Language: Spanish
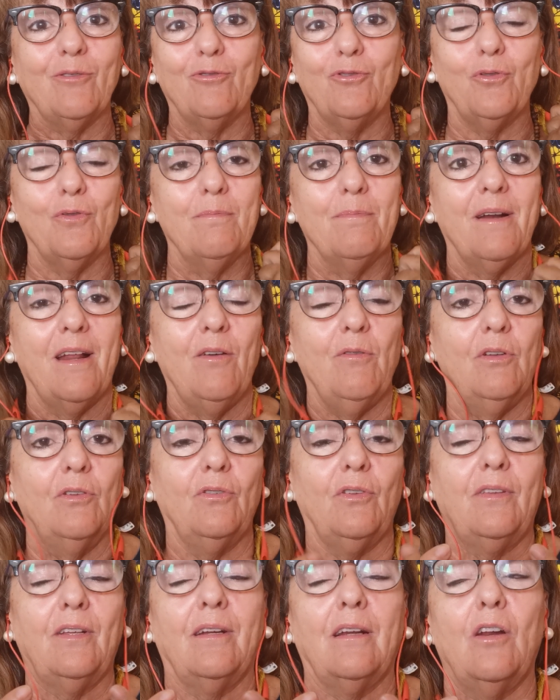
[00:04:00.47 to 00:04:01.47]
acostumbrados.
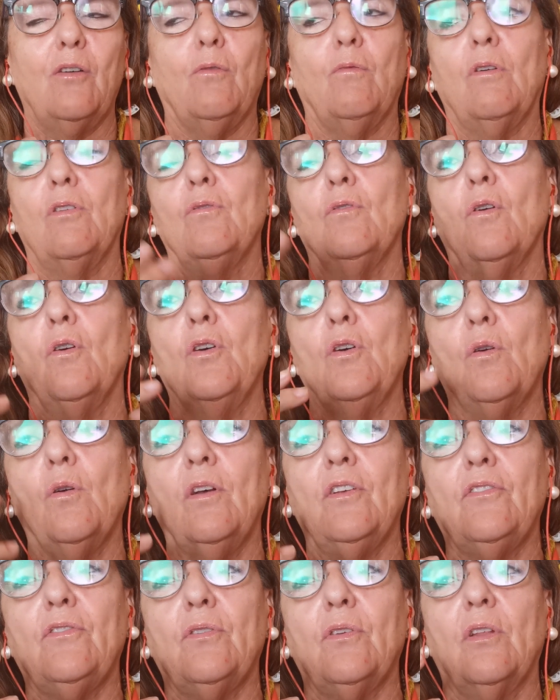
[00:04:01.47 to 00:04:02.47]
entonces, claro, cuando oigo
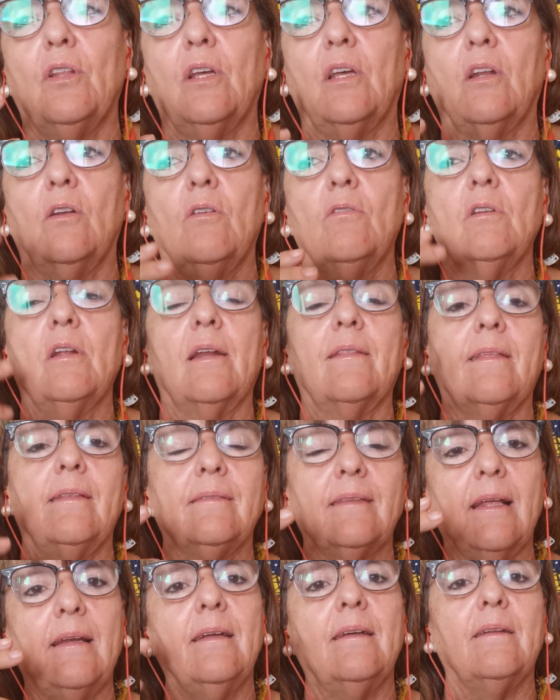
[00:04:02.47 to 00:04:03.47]
eso de que los
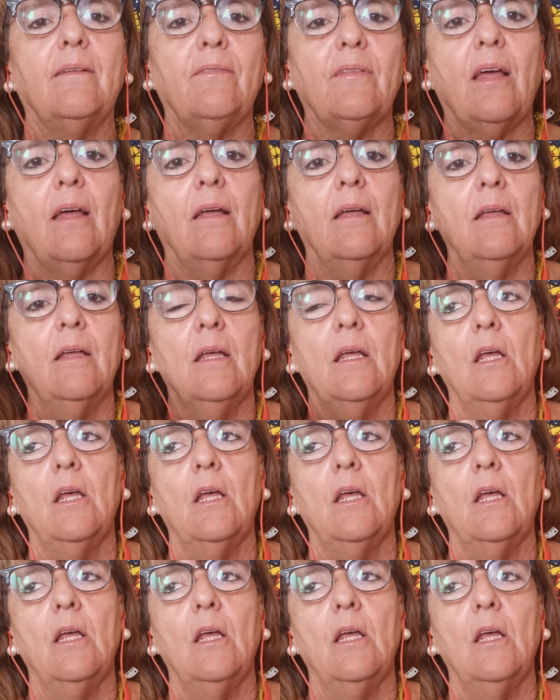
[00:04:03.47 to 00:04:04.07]
neandertales quizás